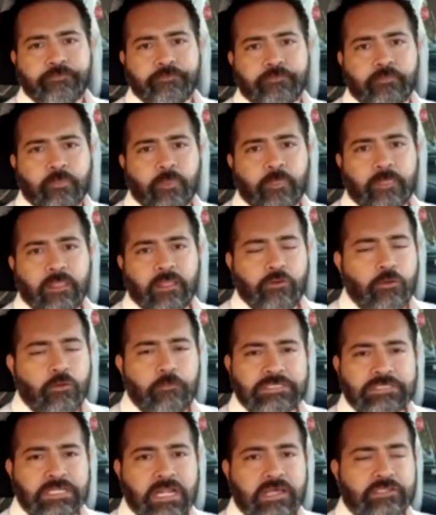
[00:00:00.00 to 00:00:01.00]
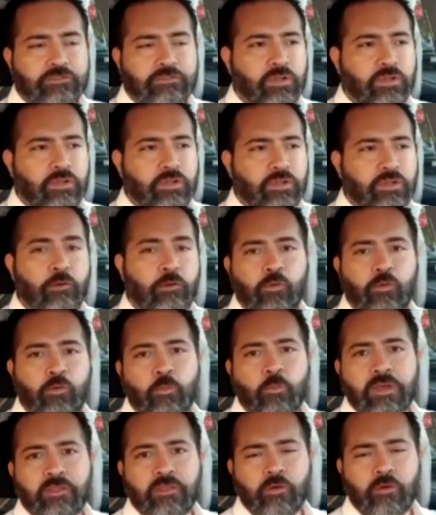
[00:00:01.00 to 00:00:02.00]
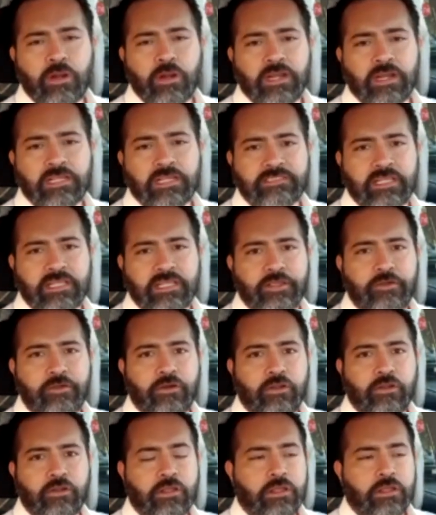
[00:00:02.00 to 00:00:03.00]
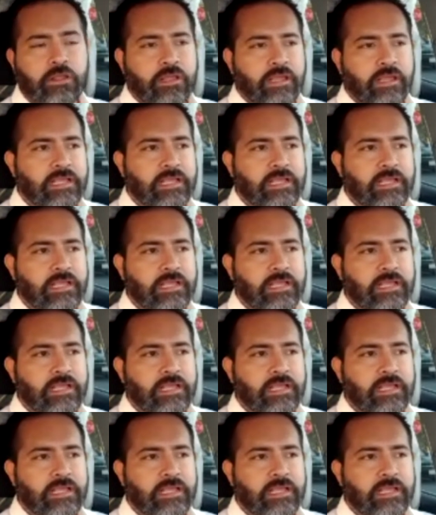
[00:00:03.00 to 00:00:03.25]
No pasa nada. Es una techumbre para un comedor en exterior.